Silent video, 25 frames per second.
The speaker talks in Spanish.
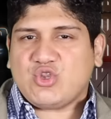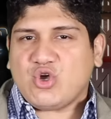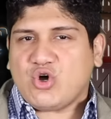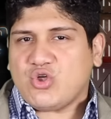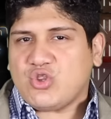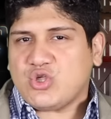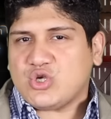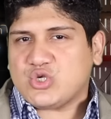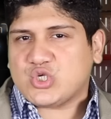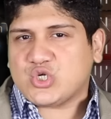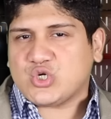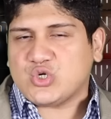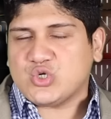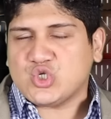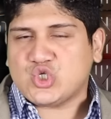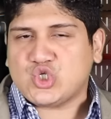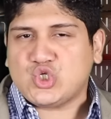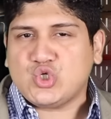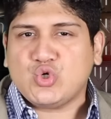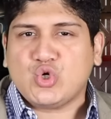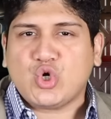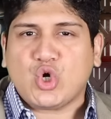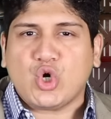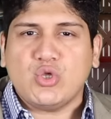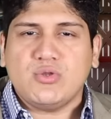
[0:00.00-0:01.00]
todos con
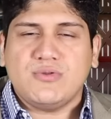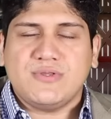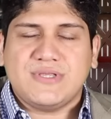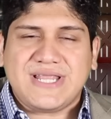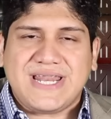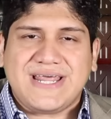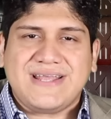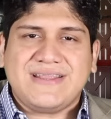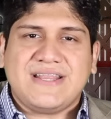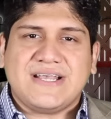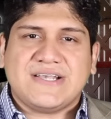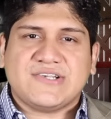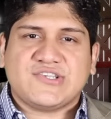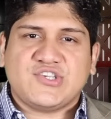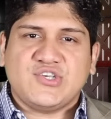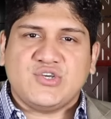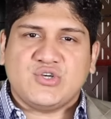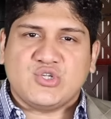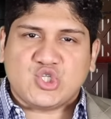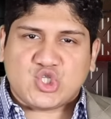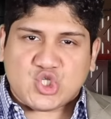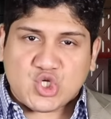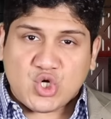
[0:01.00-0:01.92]
su contratación.